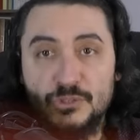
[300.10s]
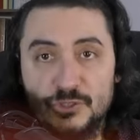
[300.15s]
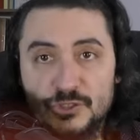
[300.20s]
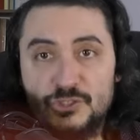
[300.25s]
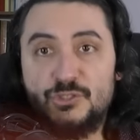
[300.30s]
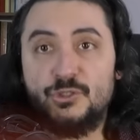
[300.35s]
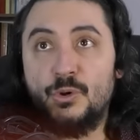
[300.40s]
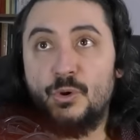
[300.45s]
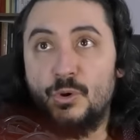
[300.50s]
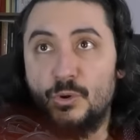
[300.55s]

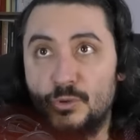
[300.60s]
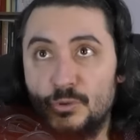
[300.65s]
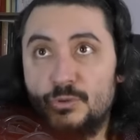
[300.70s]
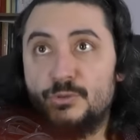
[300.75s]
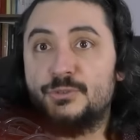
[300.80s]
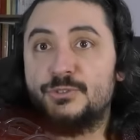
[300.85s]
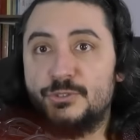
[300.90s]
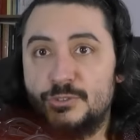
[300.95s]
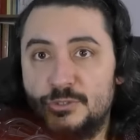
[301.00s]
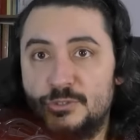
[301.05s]

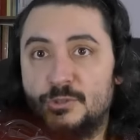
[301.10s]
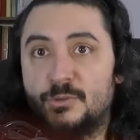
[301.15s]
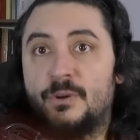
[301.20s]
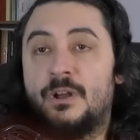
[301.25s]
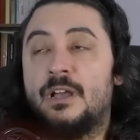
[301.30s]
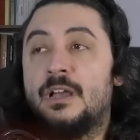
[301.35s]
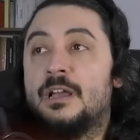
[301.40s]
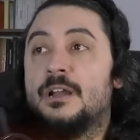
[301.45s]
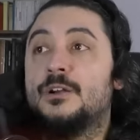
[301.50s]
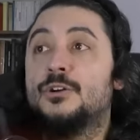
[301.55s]
solution.
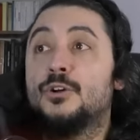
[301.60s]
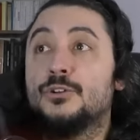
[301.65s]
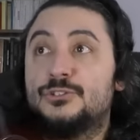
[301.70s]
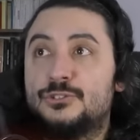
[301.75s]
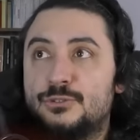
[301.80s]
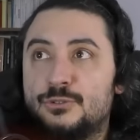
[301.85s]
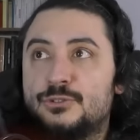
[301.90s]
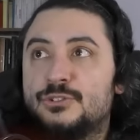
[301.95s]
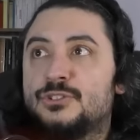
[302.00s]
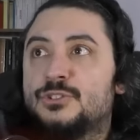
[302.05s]
L'autre
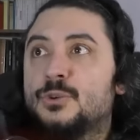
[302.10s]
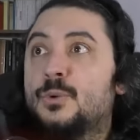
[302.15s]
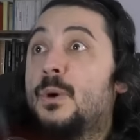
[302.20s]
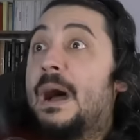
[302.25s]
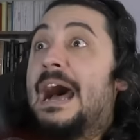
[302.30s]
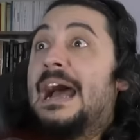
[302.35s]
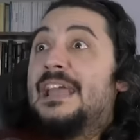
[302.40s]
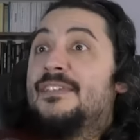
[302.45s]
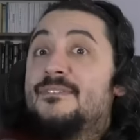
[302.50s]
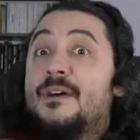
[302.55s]
solution
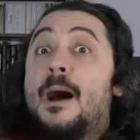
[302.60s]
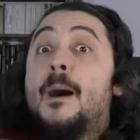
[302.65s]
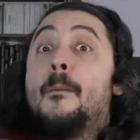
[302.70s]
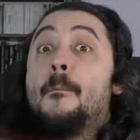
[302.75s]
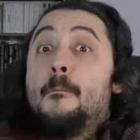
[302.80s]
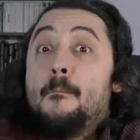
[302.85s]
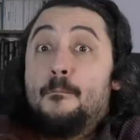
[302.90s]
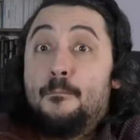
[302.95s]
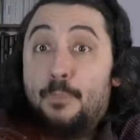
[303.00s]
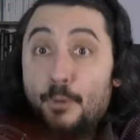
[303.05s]

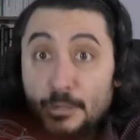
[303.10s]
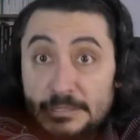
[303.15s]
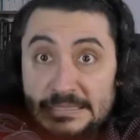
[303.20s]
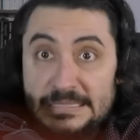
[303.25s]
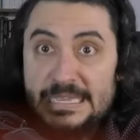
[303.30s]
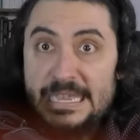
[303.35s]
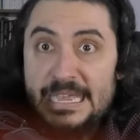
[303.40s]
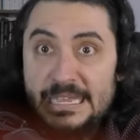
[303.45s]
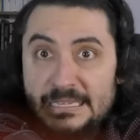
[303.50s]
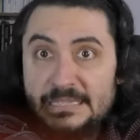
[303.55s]
arrivera
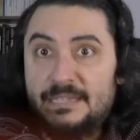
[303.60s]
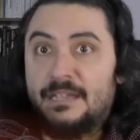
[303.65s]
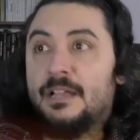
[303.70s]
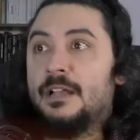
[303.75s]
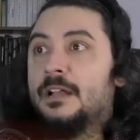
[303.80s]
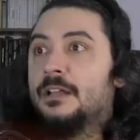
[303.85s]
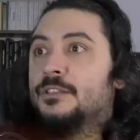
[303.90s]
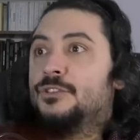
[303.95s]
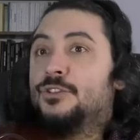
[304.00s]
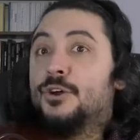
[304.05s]
peut-être
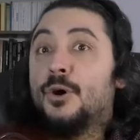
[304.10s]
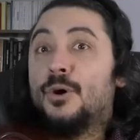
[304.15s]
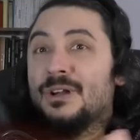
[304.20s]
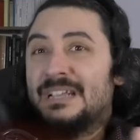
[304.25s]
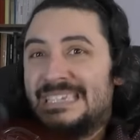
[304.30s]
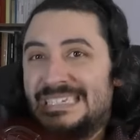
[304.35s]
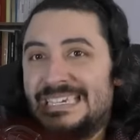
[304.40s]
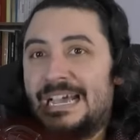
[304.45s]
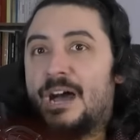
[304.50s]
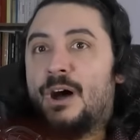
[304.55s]
dans
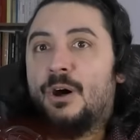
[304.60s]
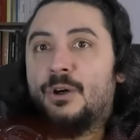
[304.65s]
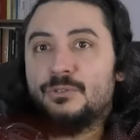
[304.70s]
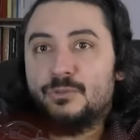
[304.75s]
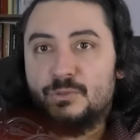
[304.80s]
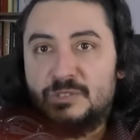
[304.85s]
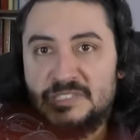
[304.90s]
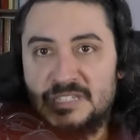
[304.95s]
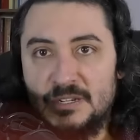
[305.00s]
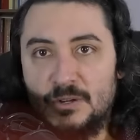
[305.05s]
40
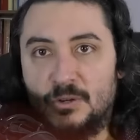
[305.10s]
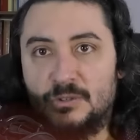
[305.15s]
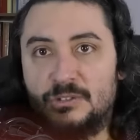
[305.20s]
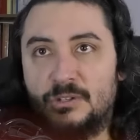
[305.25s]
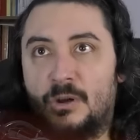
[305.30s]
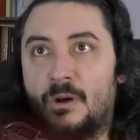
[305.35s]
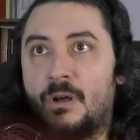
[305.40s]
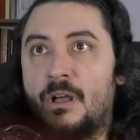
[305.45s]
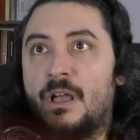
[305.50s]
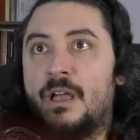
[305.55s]
ou 50
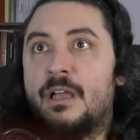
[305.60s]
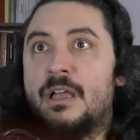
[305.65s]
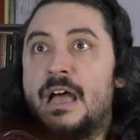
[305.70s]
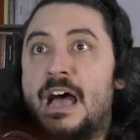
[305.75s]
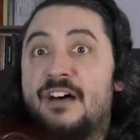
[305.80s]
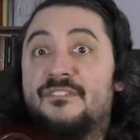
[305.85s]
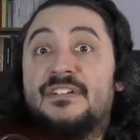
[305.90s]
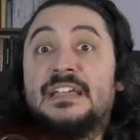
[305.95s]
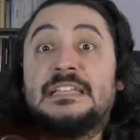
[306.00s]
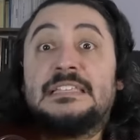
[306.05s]
ans
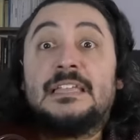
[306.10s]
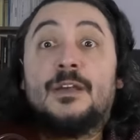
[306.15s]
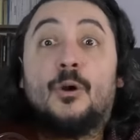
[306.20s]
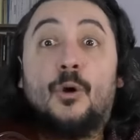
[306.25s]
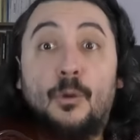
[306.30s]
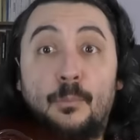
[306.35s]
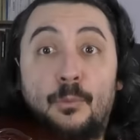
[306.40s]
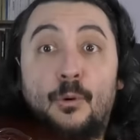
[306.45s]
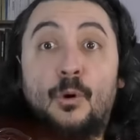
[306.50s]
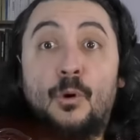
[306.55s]
avec des
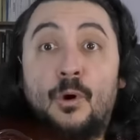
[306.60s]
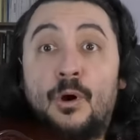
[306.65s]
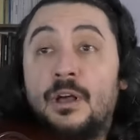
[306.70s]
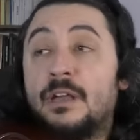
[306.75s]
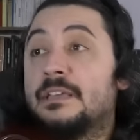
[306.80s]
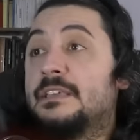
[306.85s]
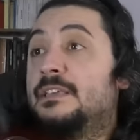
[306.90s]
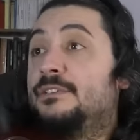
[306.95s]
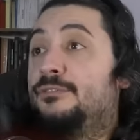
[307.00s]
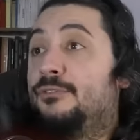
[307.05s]
robots
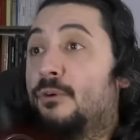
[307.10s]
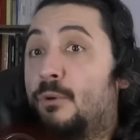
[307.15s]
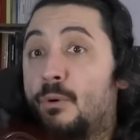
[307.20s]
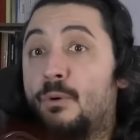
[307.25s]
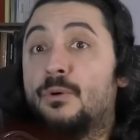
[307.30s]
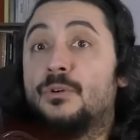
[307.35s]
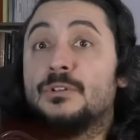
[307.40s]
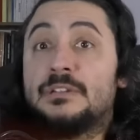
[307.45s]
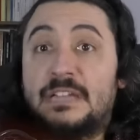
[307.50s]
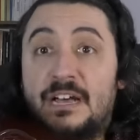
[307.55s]
qui
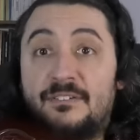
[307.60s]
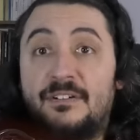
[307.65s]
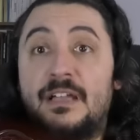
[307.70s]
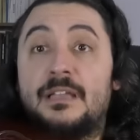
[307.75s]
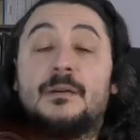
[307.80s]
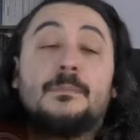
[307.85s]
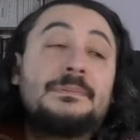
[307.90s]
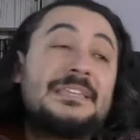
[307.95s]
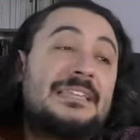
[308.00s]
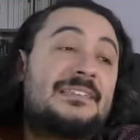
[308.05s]
feront le travail,
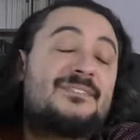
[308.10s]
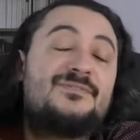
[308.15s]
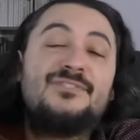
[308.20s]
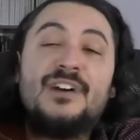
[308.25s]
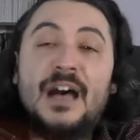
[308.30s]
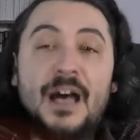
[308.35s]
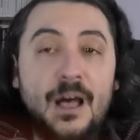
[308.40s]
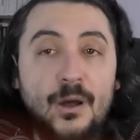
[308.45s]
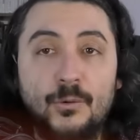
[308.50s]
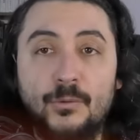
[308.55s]
oh, peut-être
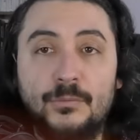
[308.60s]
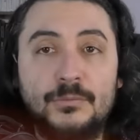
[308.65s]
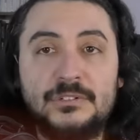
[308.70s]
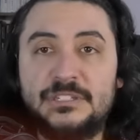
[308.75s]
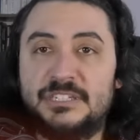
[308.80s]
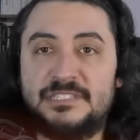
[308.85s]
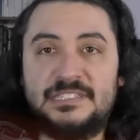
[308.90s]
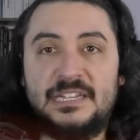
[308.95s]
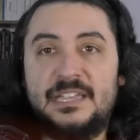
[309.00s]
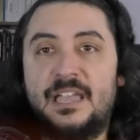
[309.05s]
20 ou
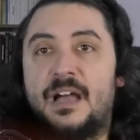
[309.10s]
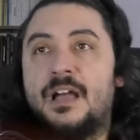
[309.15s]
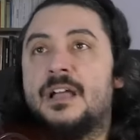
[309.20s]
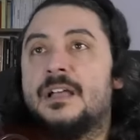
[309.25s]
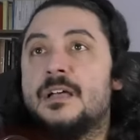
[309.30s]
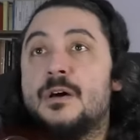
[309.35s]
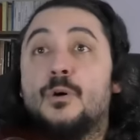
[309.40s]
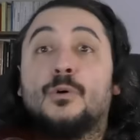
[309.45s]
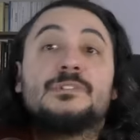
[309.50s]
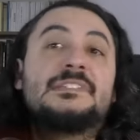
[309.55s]
j'en sais rien.
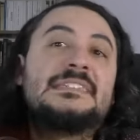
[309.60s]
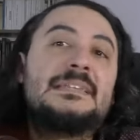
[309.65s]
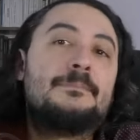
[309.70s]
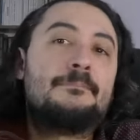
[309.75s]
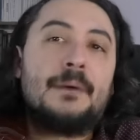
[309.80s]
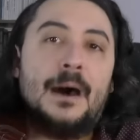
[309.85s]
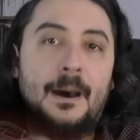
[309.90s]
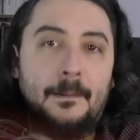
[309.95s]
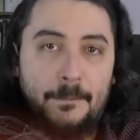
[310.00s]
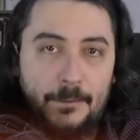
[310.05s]
On ne sait
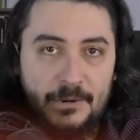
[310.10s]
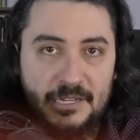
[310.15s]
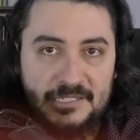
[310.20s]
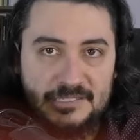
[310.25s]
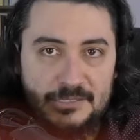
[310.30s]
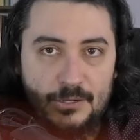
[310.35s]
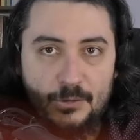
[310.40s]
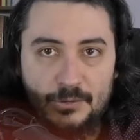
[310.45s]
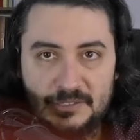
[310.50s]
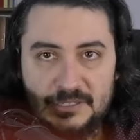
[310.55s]
pas pour
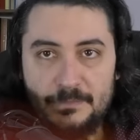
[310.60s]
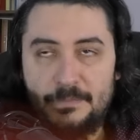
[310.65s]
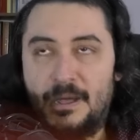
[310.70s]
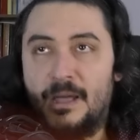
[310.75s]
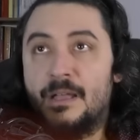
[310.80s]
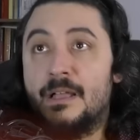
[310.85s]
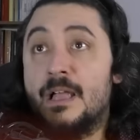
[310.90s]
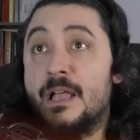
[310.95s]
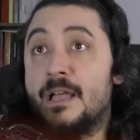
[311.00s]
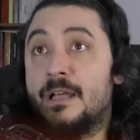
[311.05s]
l'instant, on ne sait pas.
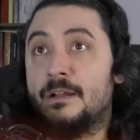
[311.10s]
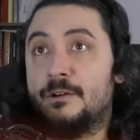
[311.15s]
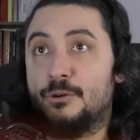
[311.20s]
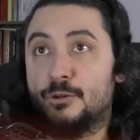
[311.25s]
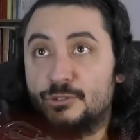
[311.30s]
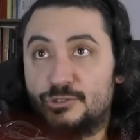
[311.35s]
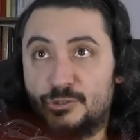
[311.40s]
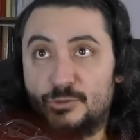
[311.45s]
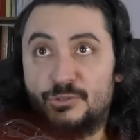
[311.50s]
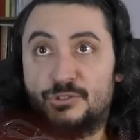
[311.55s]

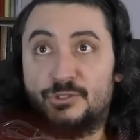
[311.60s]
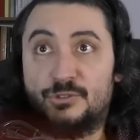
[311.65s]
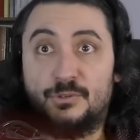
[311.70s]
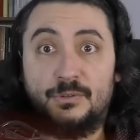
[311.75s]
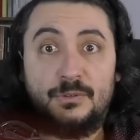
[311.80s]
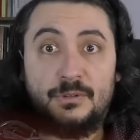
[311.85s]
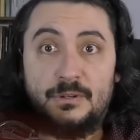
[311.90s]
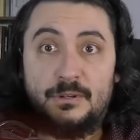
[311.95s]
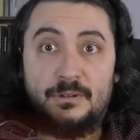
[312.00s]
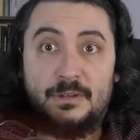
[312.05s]
L'autre
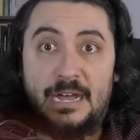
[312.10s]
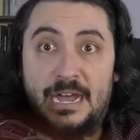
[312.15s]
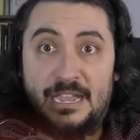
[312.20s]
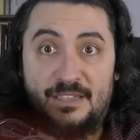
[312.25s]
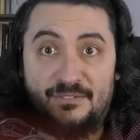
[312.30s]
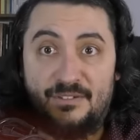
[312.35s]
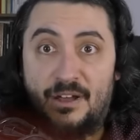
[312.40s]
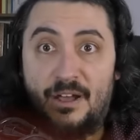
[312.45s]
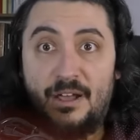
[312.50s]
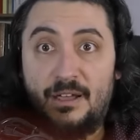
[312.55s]
solution euh,
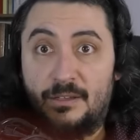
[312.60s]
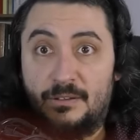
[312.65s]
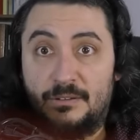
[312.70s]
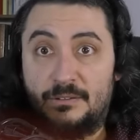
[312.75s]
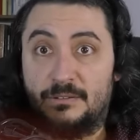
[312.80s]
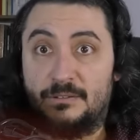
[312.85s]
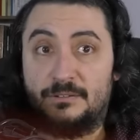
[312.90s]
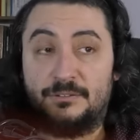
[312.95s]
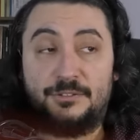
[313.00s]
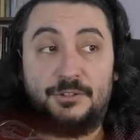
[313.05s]
arrivera
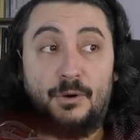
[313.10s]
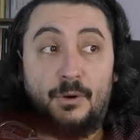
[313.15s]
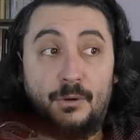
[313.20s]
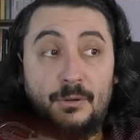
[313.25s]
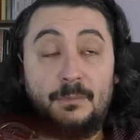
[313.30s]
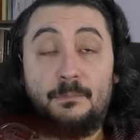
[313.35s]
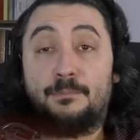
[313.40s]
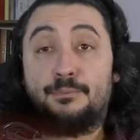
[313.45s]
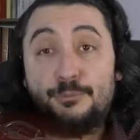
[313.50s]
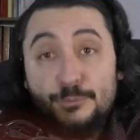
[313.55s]
euh,
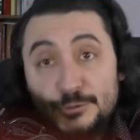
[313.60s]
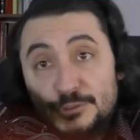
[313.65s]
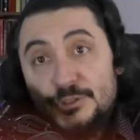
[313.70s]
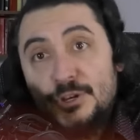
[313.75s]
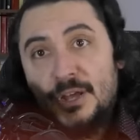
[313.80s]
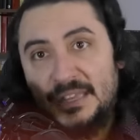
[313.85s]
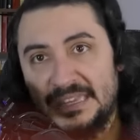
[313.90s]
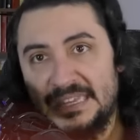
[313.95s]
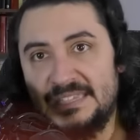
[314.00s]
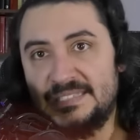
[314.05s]
dans
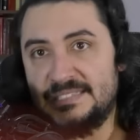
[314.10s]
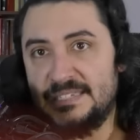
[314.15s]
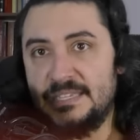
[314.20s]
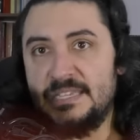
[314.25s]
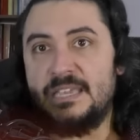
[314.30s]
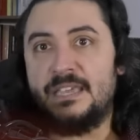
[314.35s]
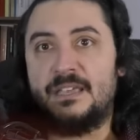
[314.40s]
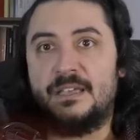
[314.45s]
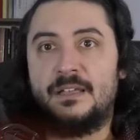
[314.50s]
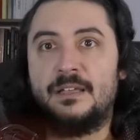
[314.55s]
plusieurs
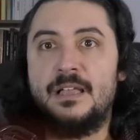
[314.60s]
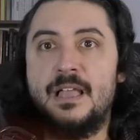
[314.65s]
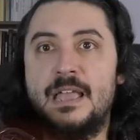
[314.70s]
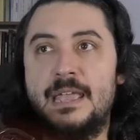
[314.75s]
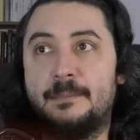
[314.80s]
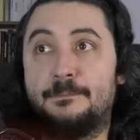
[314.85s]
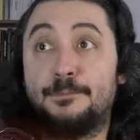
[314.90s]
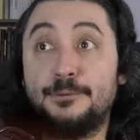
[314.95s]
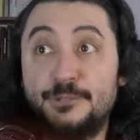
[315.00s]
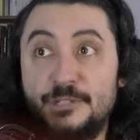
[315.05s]
décennies.
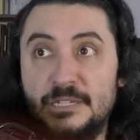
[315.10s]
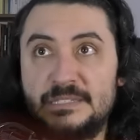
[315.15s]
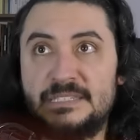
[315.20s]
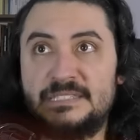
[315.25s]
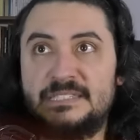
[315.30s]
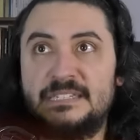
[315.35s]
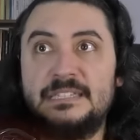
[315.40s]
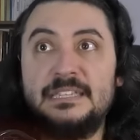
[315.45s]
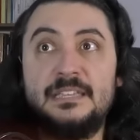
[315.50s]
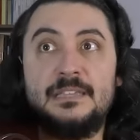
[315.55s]
Et plusieurs
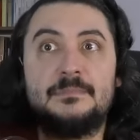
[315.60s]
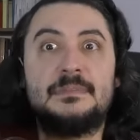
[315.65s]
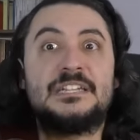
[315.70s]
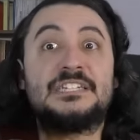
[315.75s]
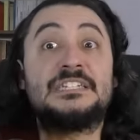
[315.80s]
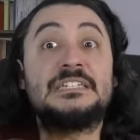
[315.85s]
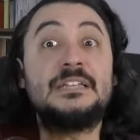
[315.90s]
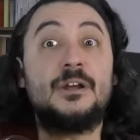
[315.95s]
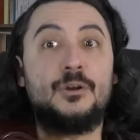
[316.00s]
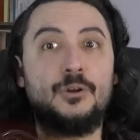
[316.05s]
décennies,
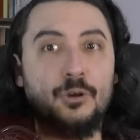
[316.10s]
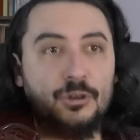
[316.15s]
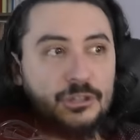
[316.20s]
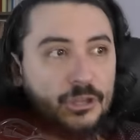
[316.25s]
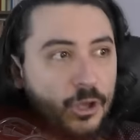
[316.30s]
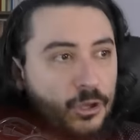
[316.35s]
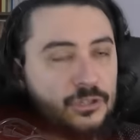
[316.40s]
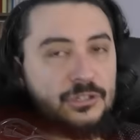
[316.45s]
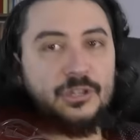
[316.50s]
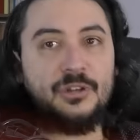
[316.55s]
imaginez encore
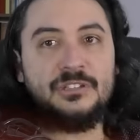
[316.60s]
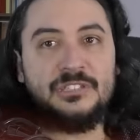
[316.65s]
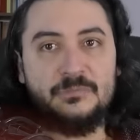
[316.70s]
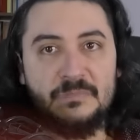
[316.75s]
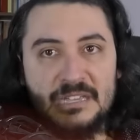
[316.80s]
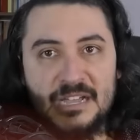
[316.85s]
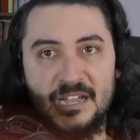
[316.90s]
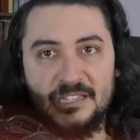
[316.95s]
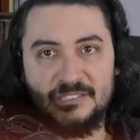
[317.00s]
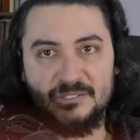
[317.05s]
30 ans
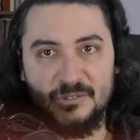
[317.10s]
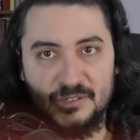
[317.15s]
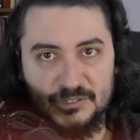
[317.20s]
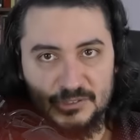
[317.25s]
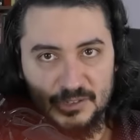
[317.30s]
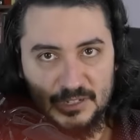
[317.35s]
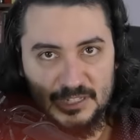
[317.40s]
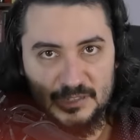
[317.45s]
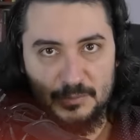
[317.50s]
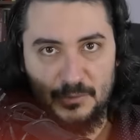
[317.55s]
d'immigration à
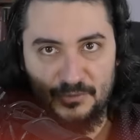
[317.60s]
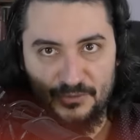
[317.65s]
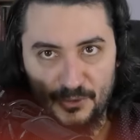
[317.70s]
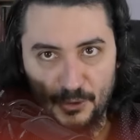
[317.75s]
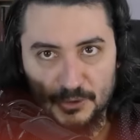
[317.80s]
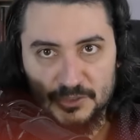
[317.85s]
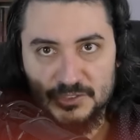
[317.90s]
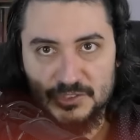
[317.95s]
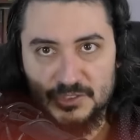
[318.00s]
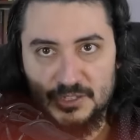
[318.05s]
ce rythme en
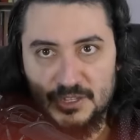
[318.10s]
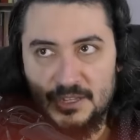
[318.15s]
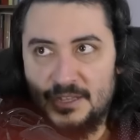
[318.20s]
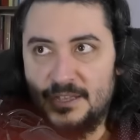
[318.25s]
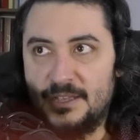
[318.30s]
France.